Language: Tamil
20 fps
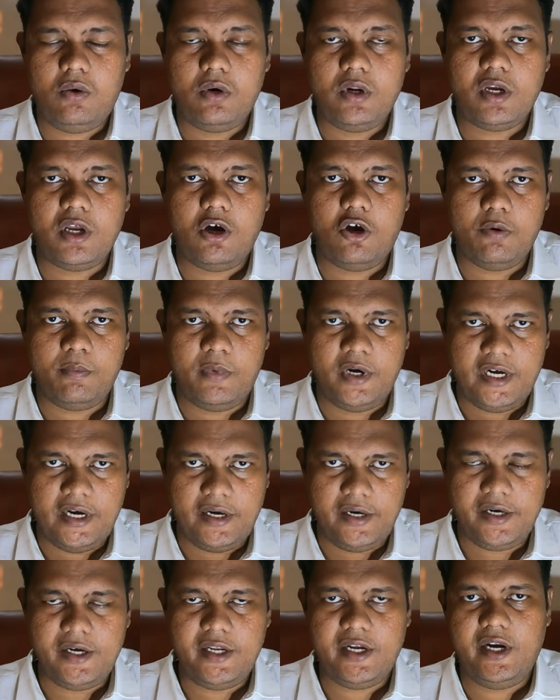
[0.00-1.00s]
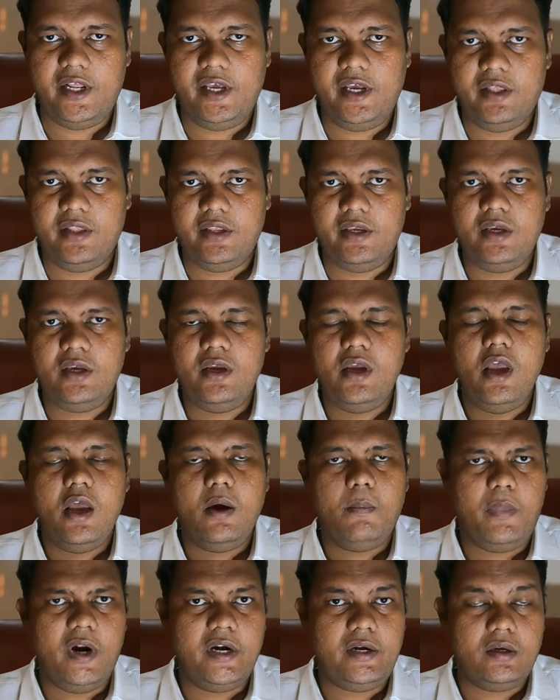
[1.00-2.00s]
ஒரு கவர்மெண்ட் என்டிட்டி கிடையாது
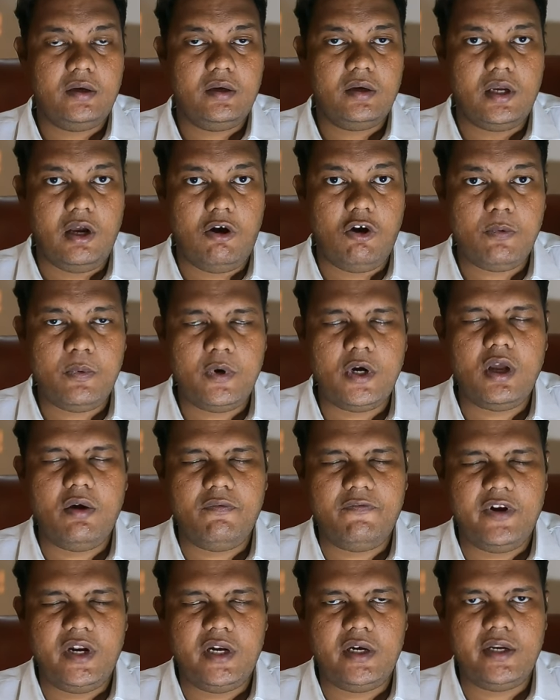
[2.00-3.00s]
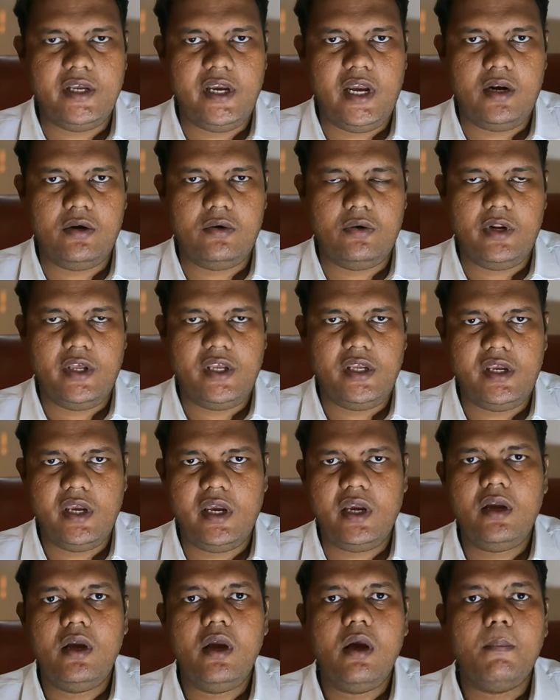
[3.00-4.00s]
பட் கவர்மெண்ட் ஆஃப்
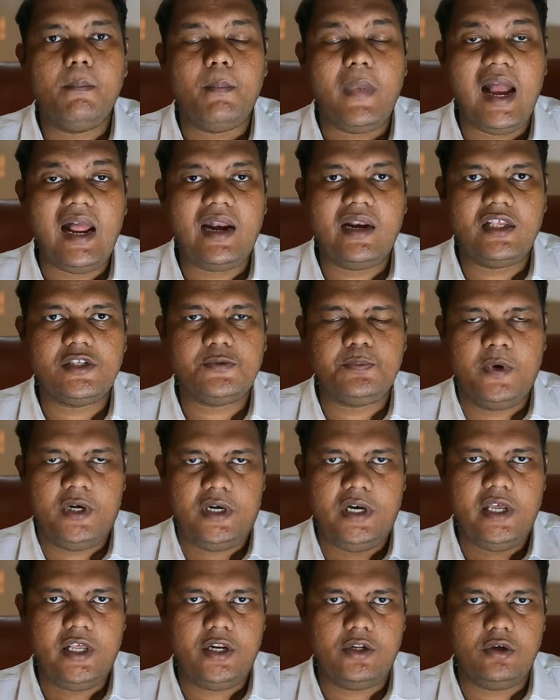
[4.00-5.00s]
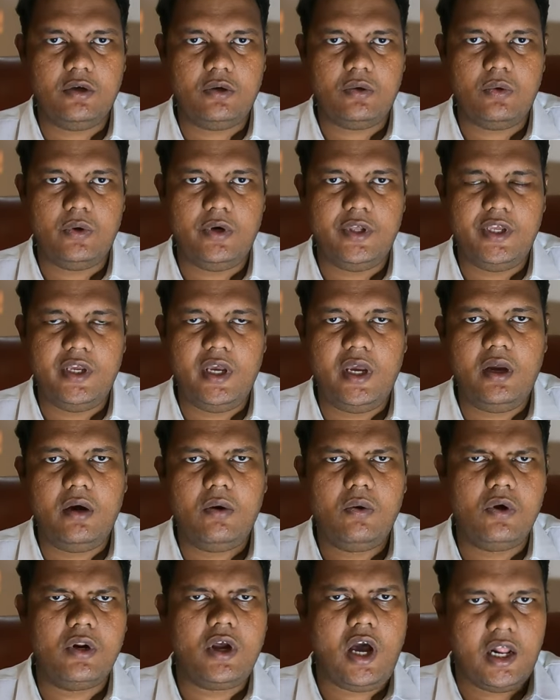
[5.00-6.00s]
இந்தியானுடைய மேனேஜ்மெண்ட்டில் இருக்கக்கூடிய
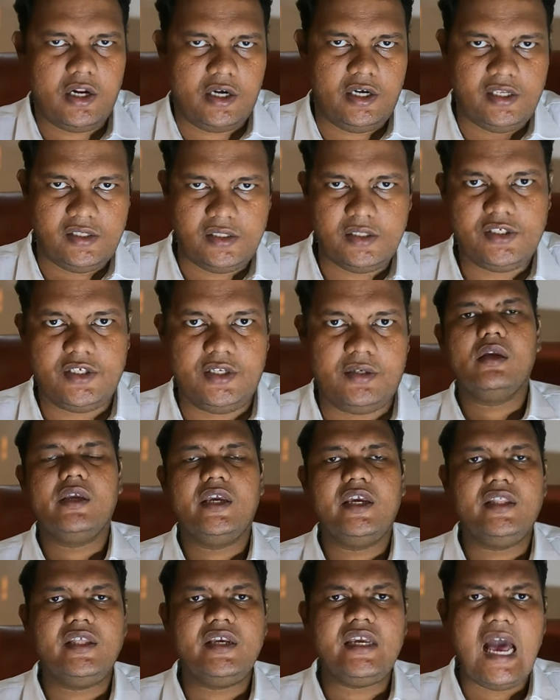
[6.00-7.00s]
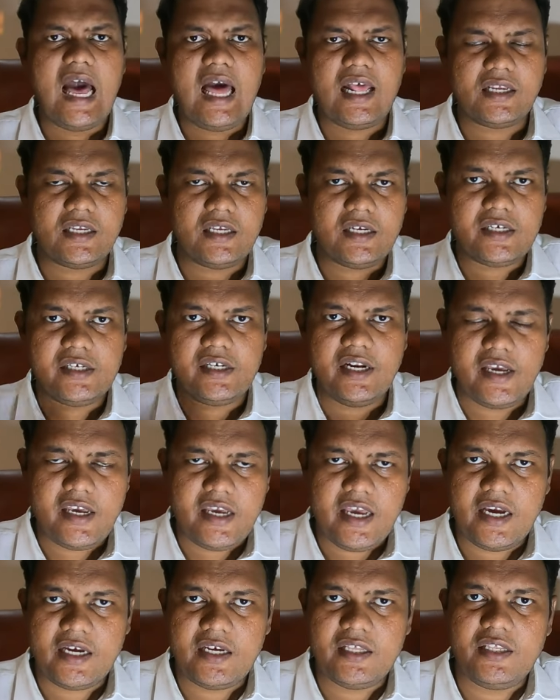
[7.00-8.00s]
ஒரு ஆர்கனைசேஷன் இது யாருக்கு கீழே
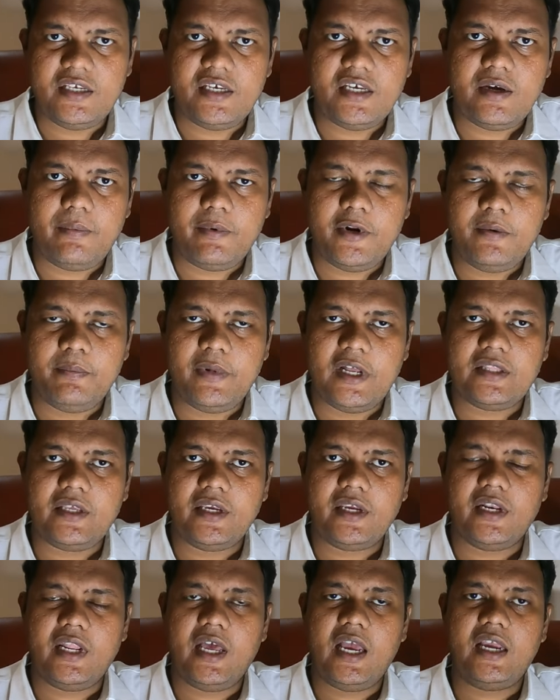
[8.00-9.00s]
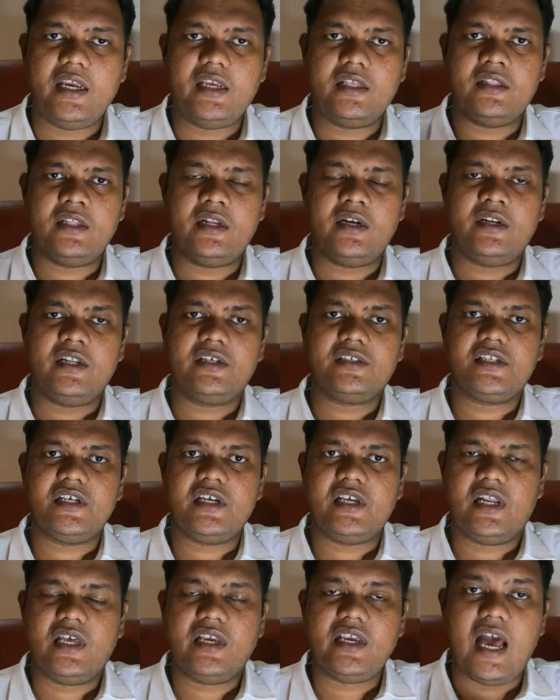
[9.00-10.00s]
இயங்குது அப்படின்னு பார்த்தீங்கன்னா இந்த
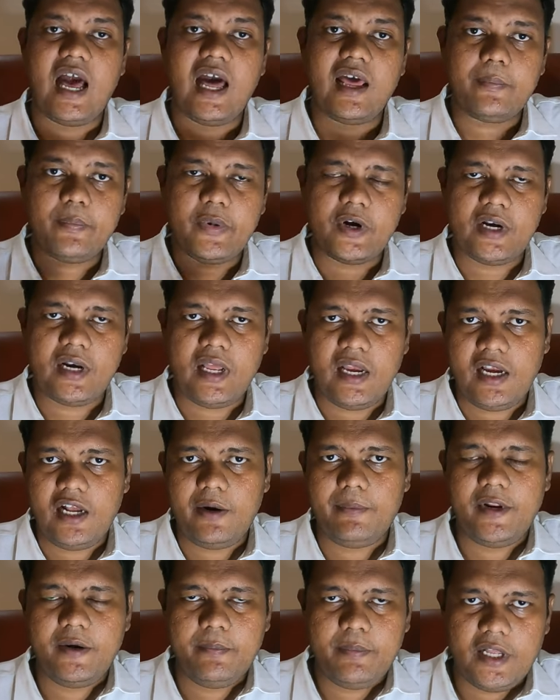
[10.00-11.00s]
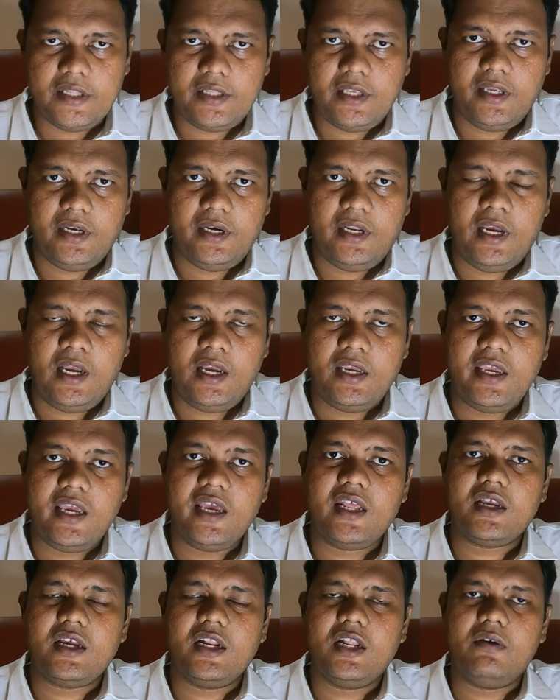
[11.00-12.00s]
டெஸ்டிங் எல்லாம் யார் பண்ணுறாங்க அப்படின்னு பார்த்தீங்கன்னா
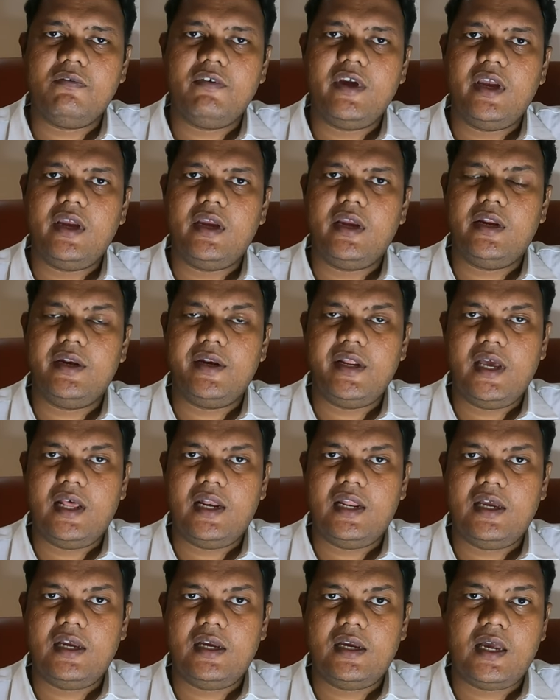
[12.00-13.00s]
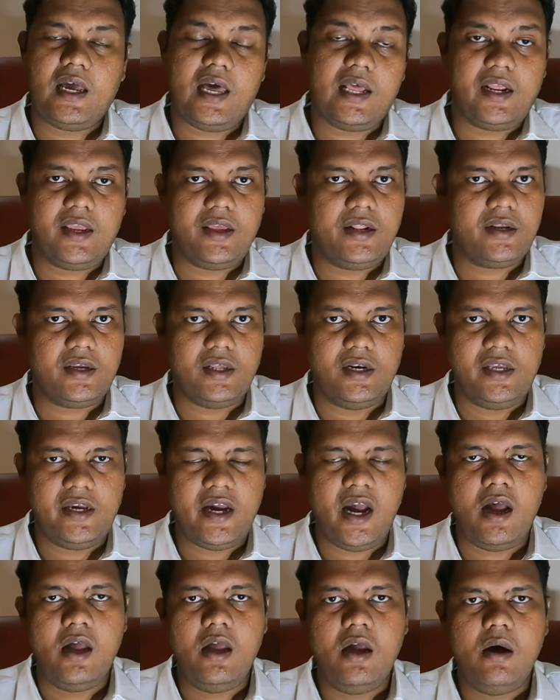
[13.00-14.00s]
ஏற்கனவே இந்தியாவில் அறை இருக்கு இல்லையா